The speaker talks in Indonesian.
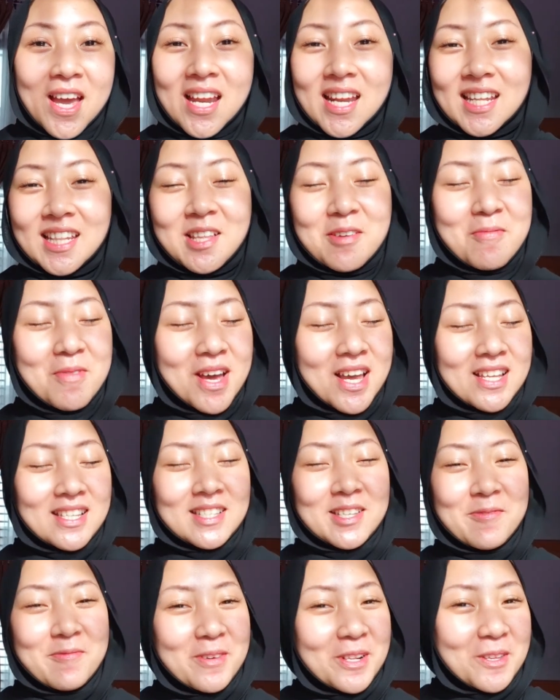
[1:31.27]
yang akan kita bahas?
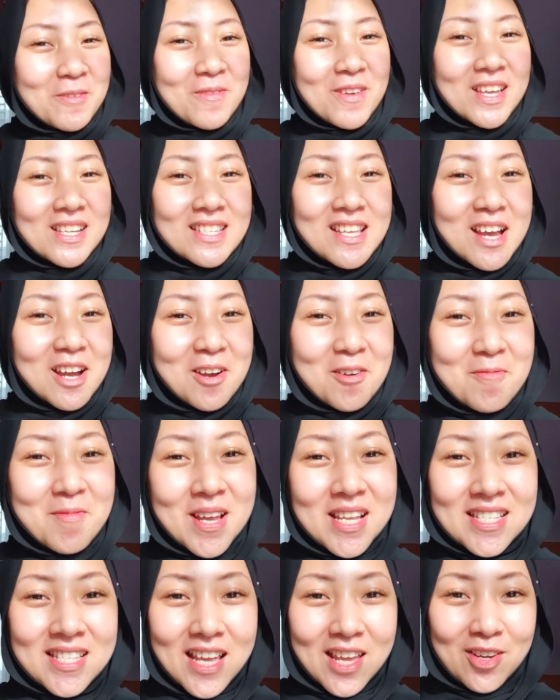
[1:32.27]
Seperti biasa,
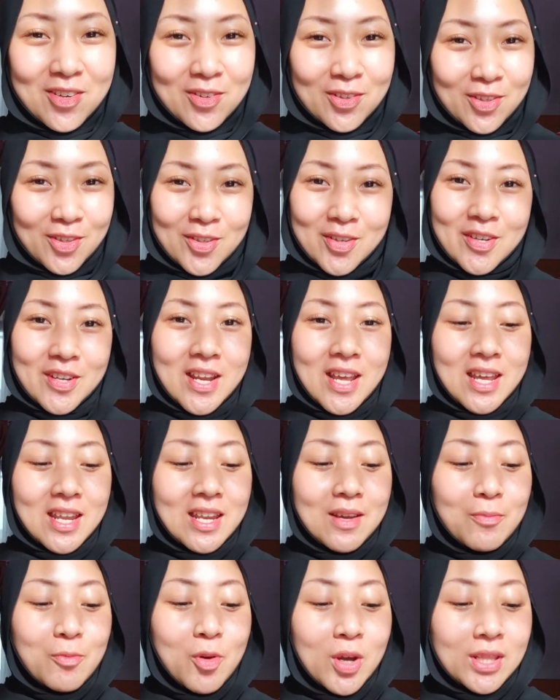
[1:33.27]
kemasan dulu. Nah,
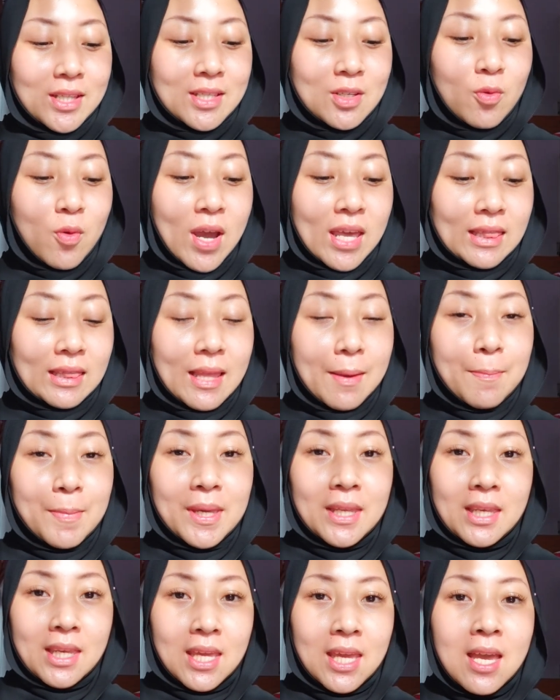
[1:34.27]
buat si white lab
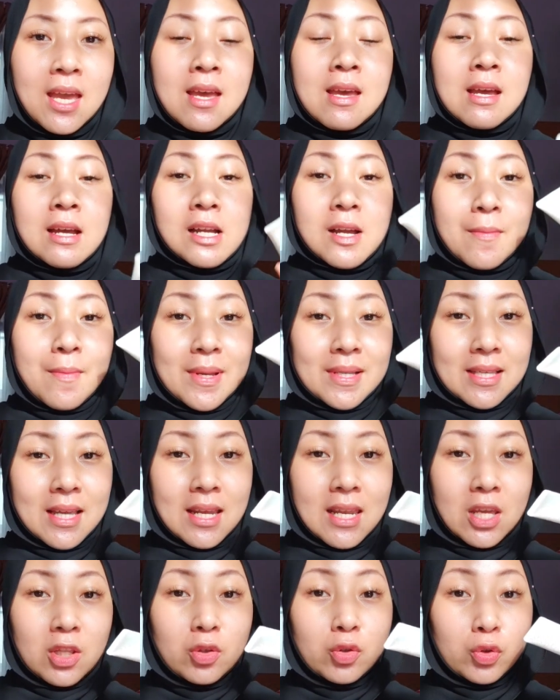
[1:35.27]
ini,
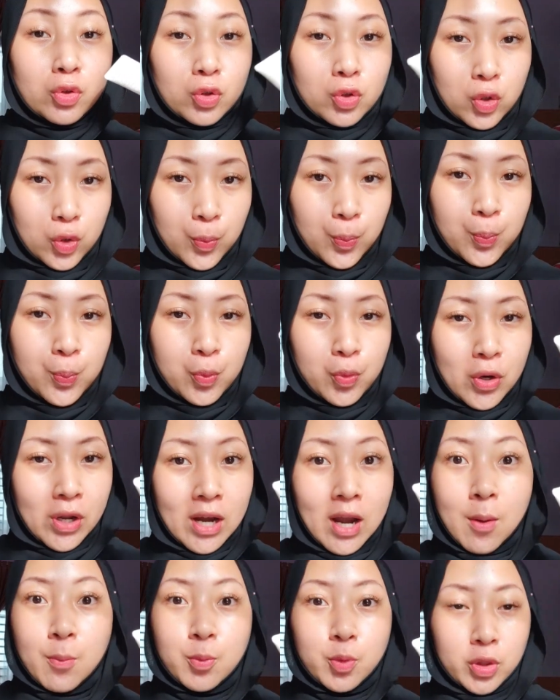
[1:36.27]
kemasannya itu tube warna